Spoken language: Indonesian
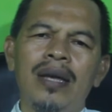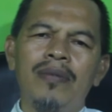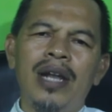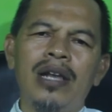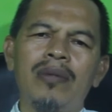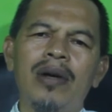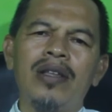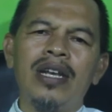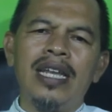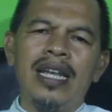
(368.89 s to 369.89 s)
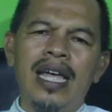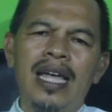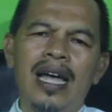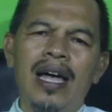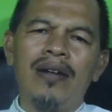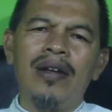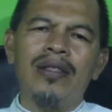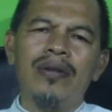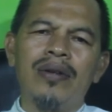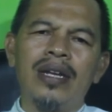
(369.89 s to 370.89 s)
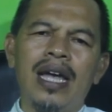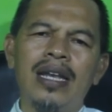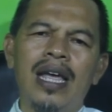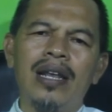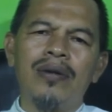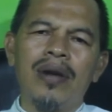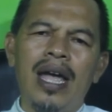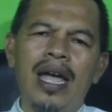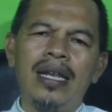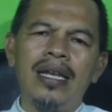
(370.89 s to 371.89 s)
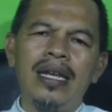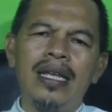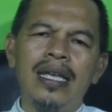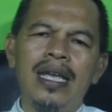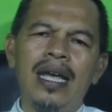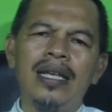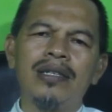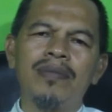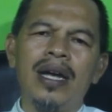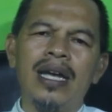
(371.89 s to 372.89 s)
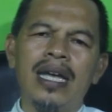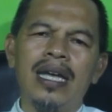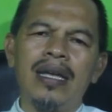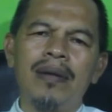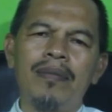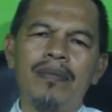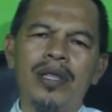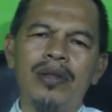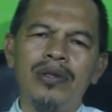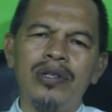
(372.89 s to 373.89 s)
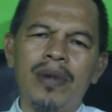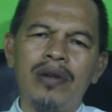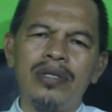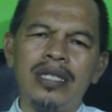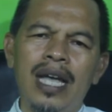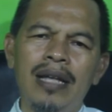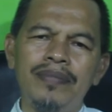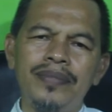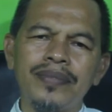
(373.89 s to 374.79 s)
Bulan Ramadan inilah Allah turunkan Al-Qur'an ya sebagai petunjuk manusia